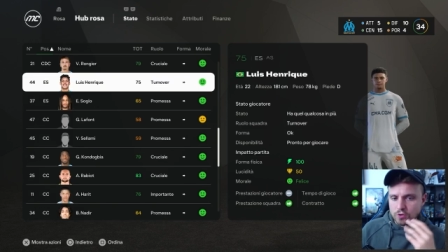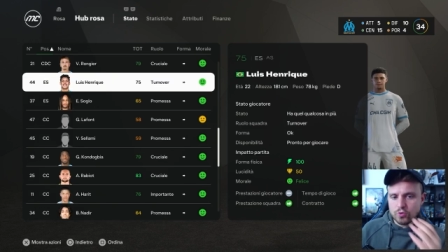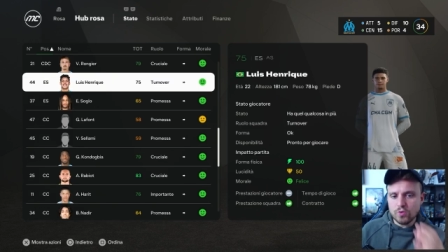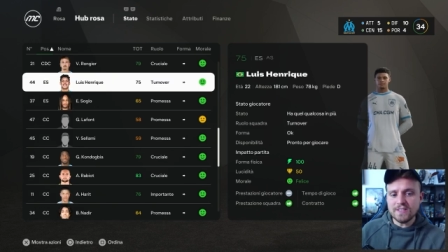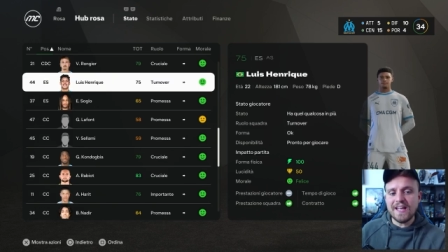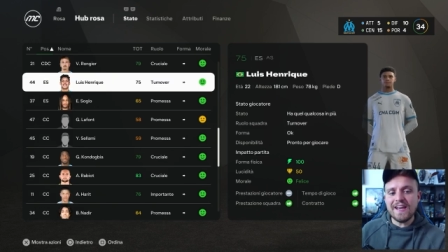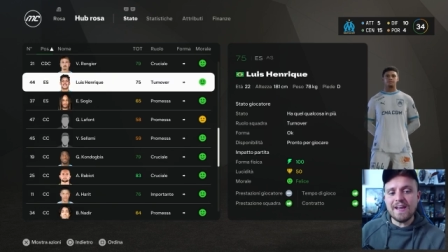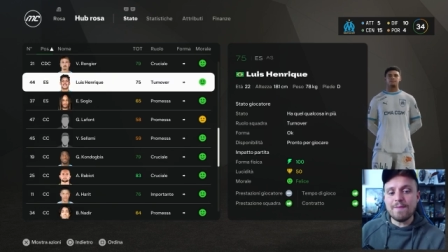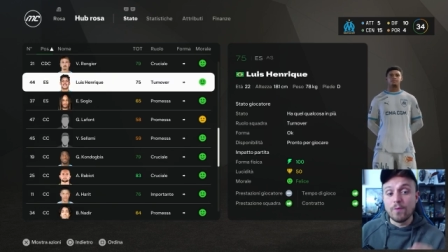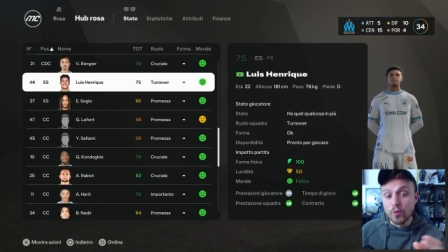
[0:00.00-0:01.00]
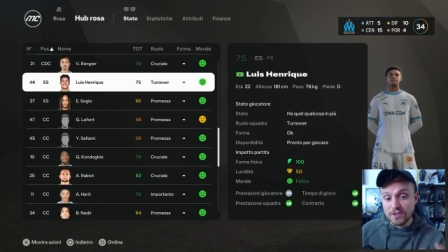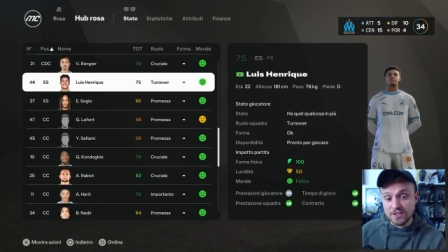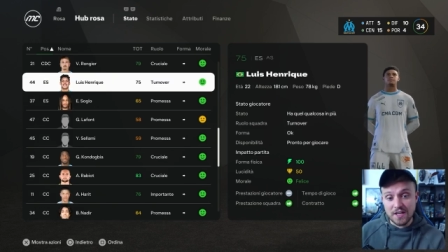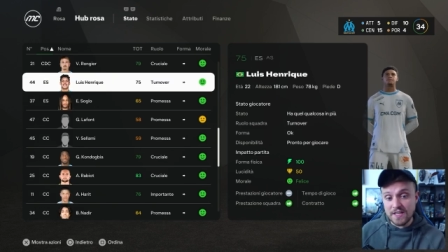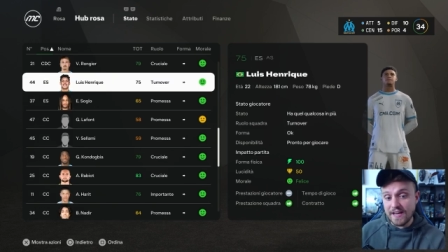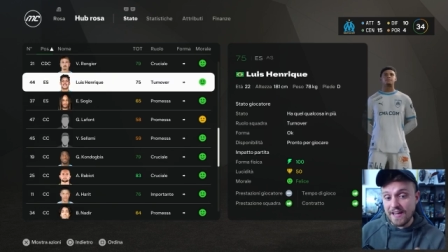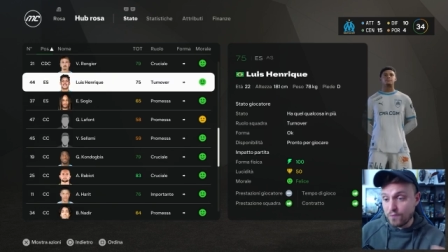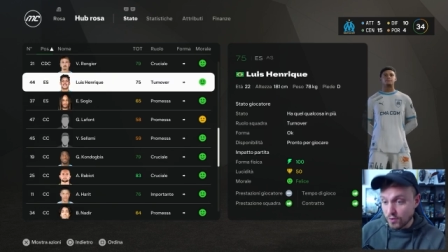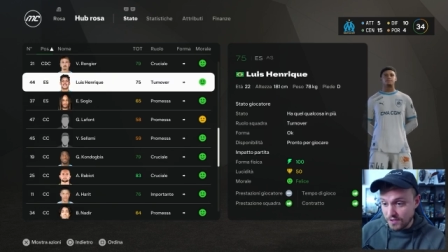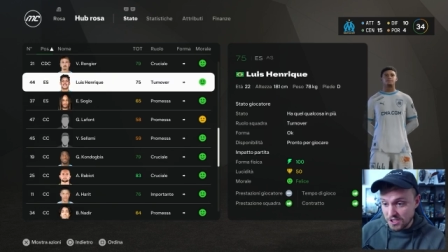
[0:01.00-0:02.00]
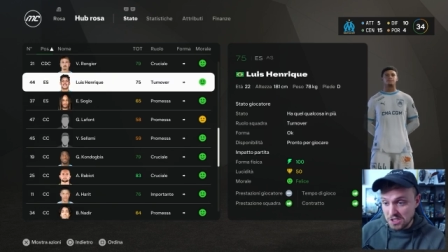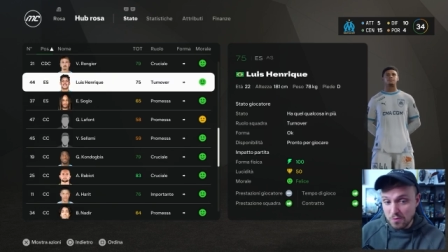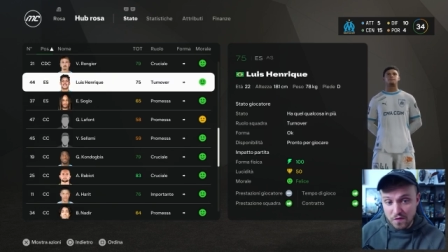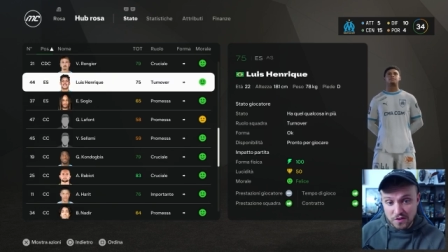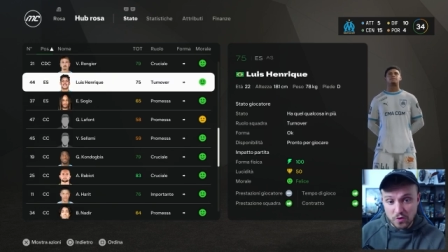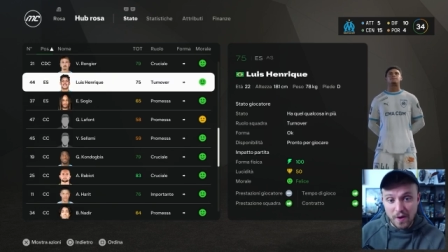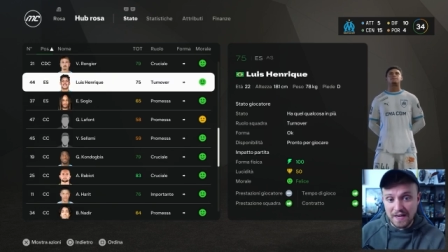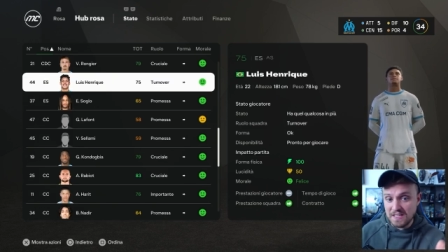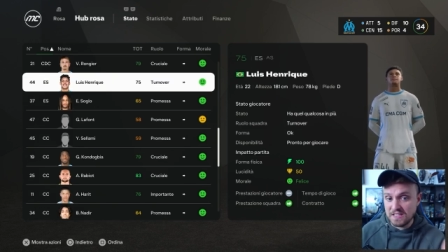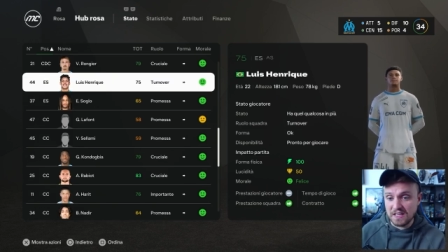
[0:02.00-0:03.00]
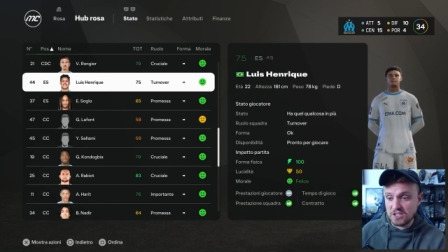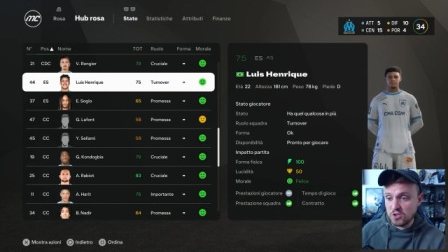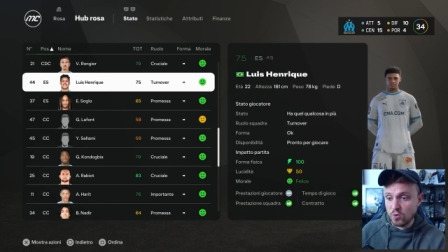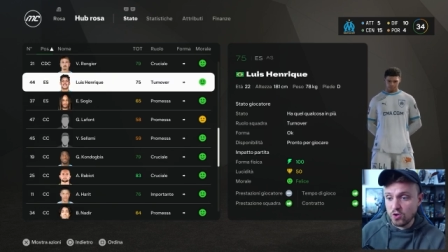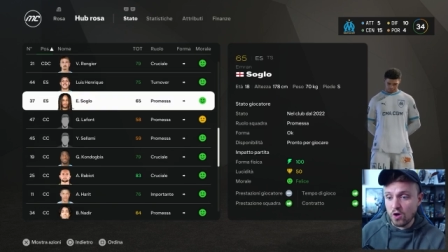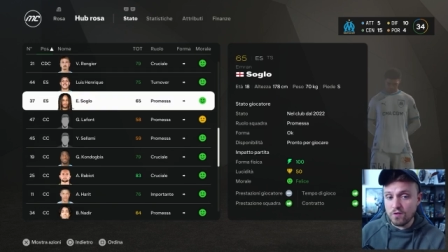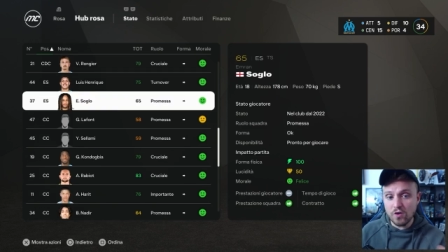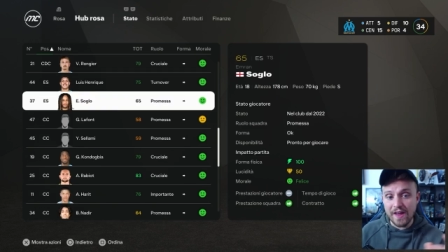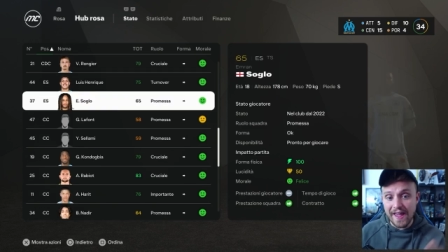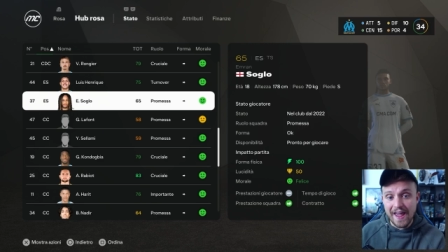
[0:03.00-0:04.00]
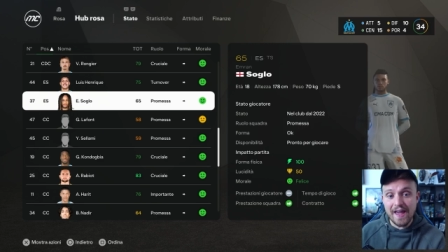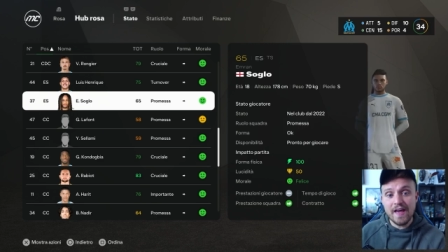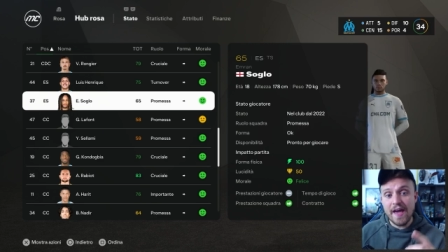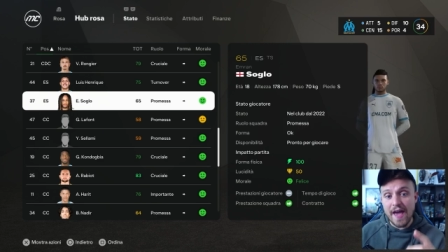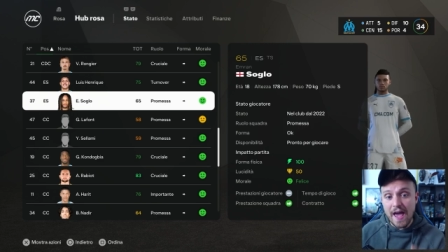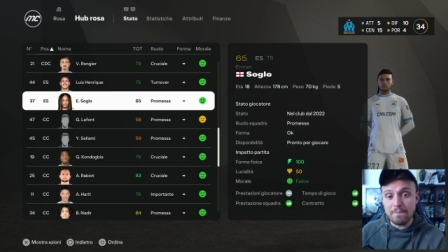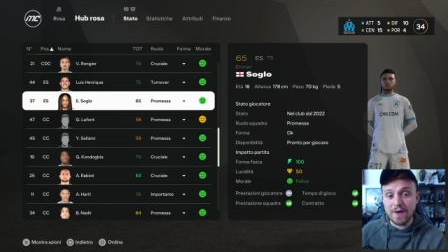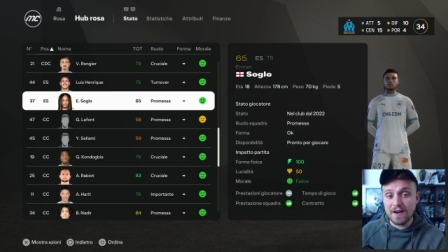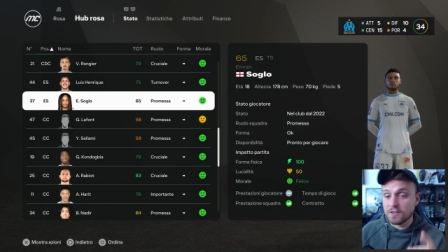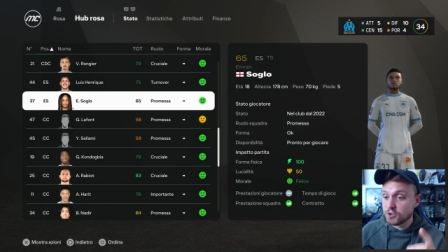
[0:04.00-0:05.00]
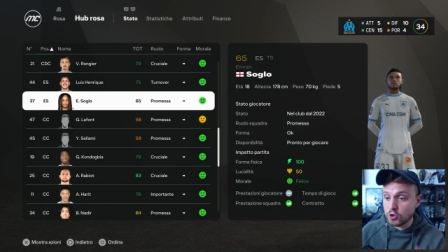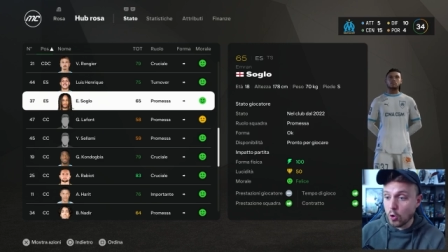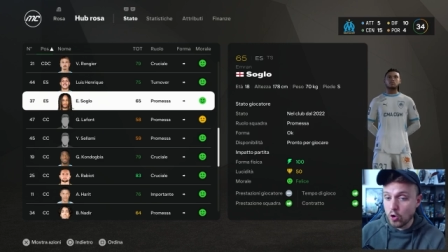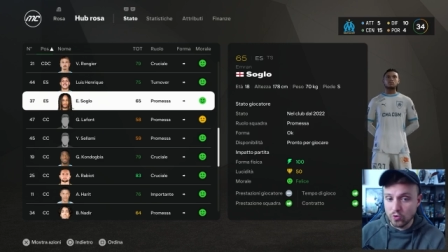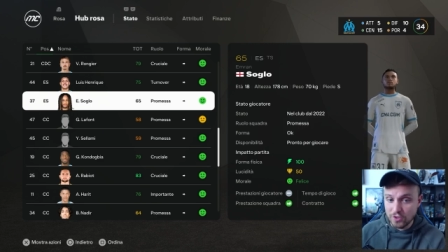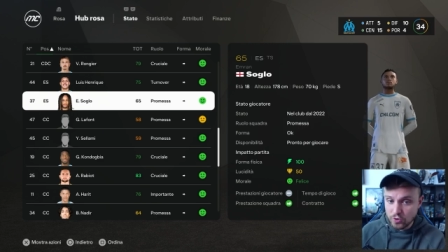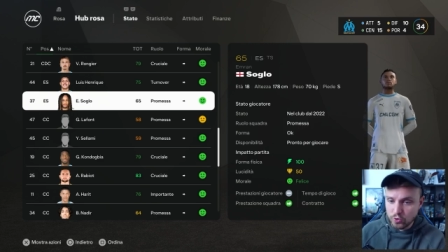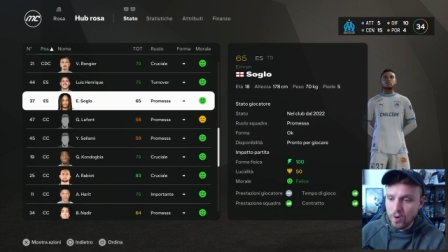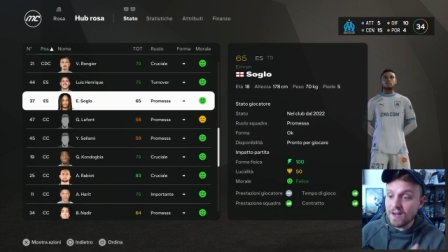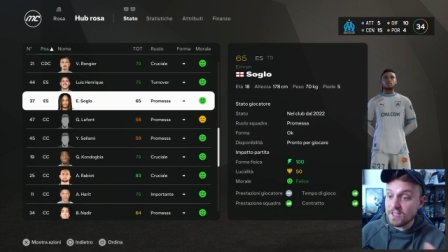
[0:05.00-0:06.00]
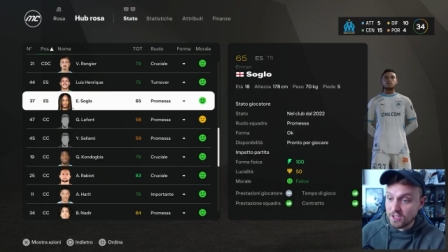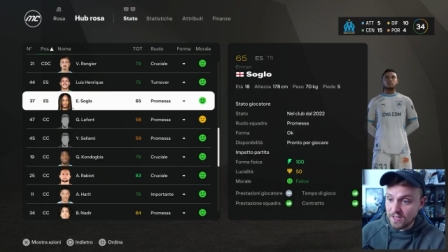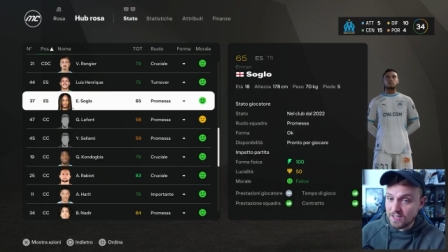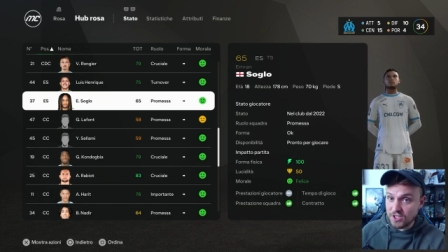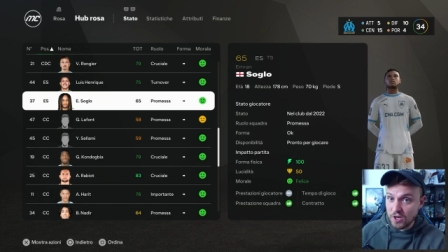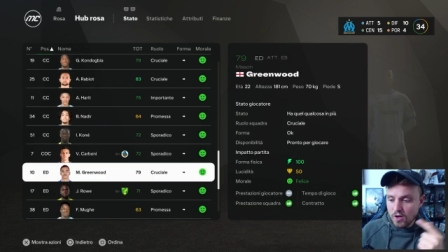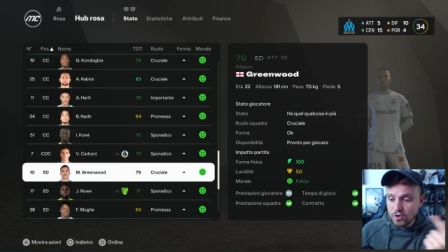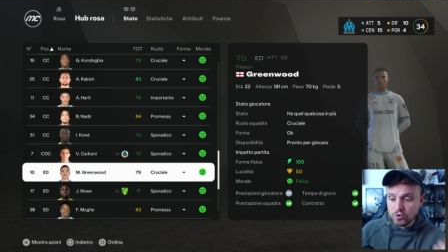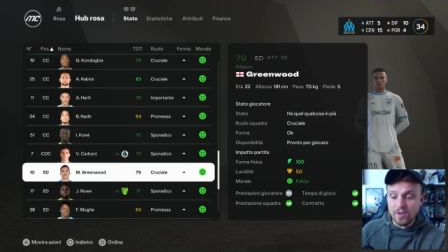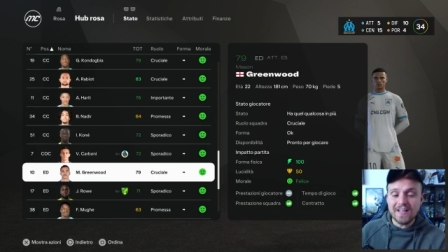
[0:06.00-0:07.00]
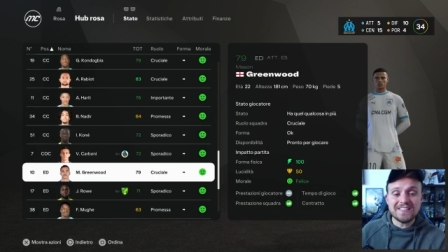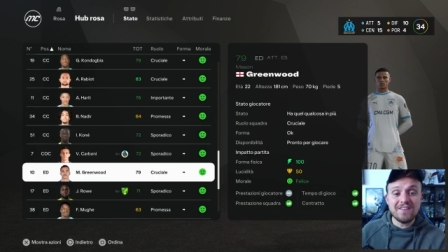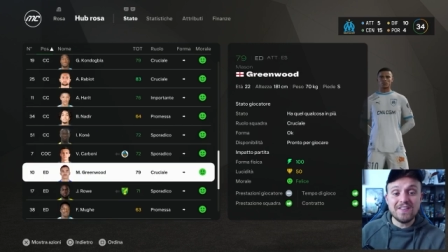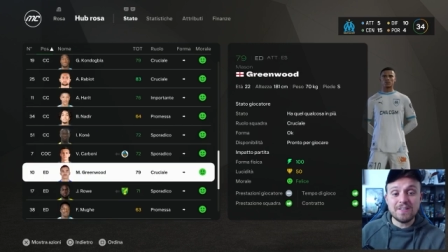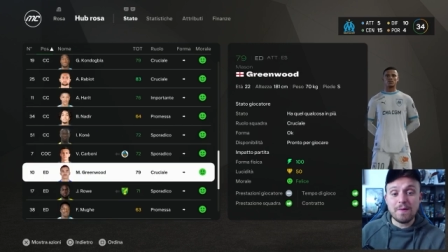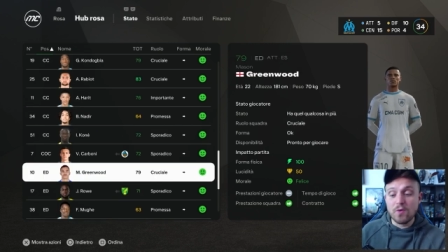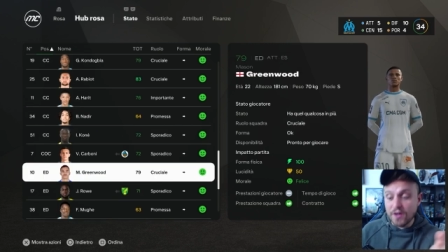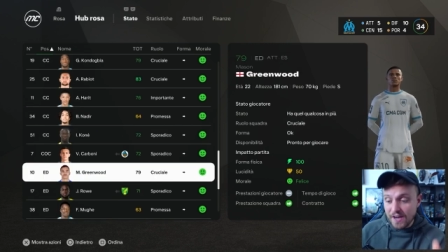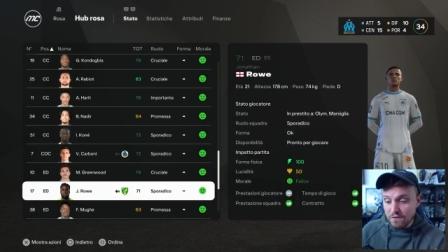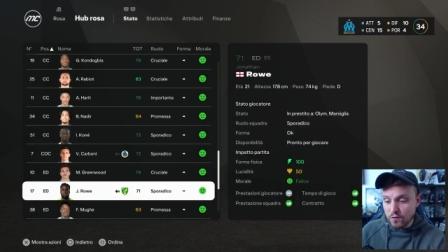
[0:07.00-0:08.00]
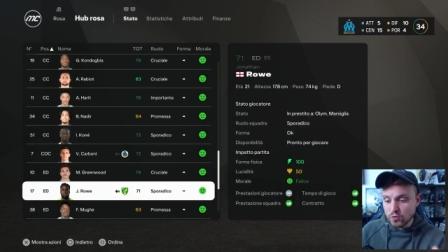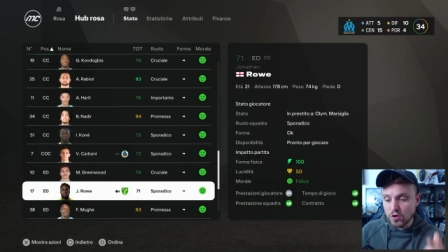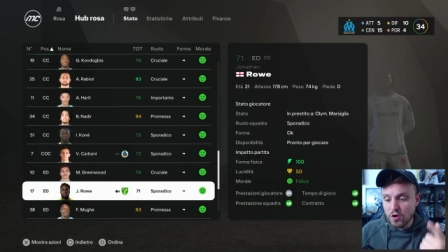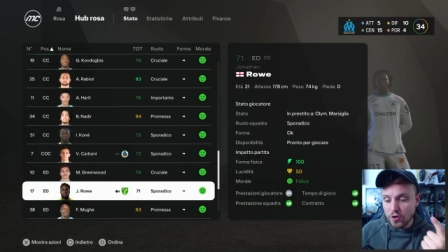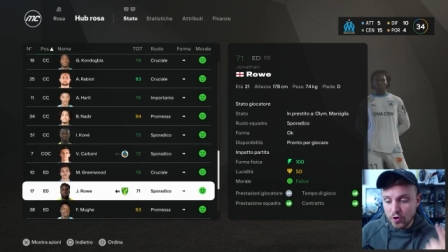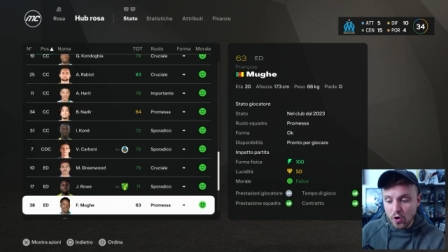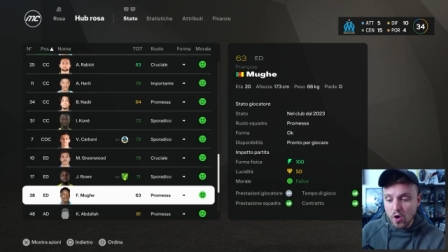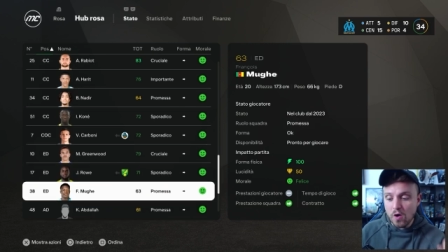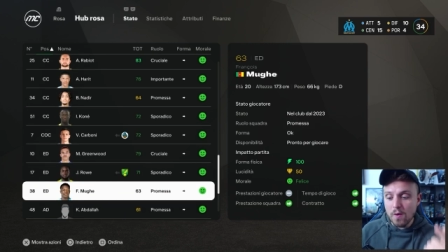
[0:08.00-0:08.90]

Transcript: Sugli esterni abbiamo Luis Enrique che è fortissimo, 22 anni, 75 di overall e Emran Soglo, 18 anni, 65. Sulla destra invece abbiamo Greenwood, Ro,